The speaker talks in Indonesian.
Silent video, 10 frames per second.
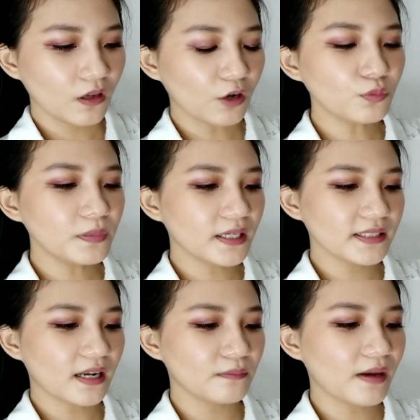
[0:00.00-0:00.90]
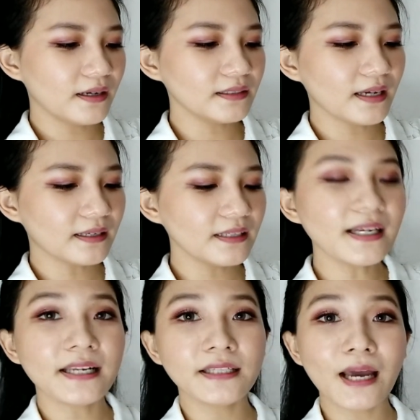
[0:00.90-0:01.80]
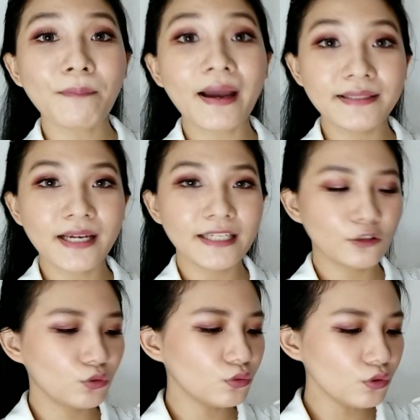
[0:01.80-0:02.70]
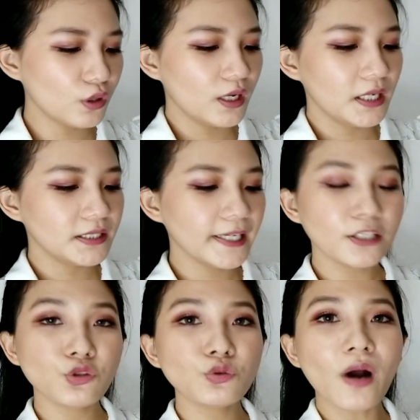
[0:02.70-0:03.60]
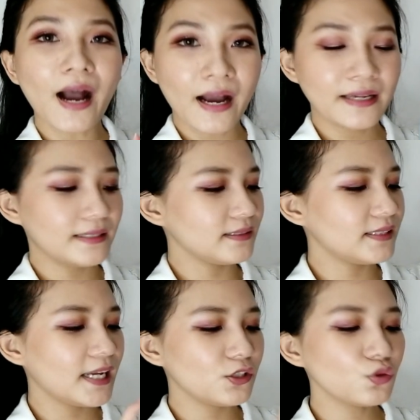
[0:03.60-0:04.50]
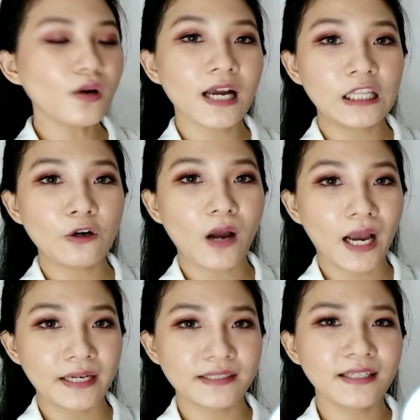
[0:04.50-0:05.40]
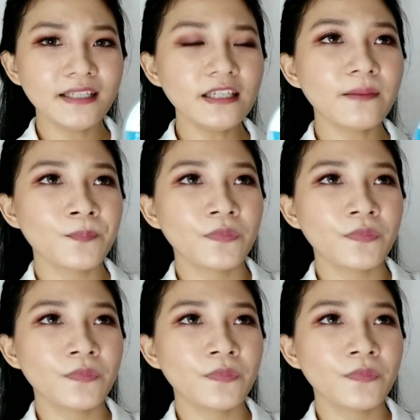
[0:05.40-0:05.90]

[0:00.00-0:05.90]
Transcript: aku penasaran banget karena dari namanya itu Jeju Ice Jeju Aloe Ice jadi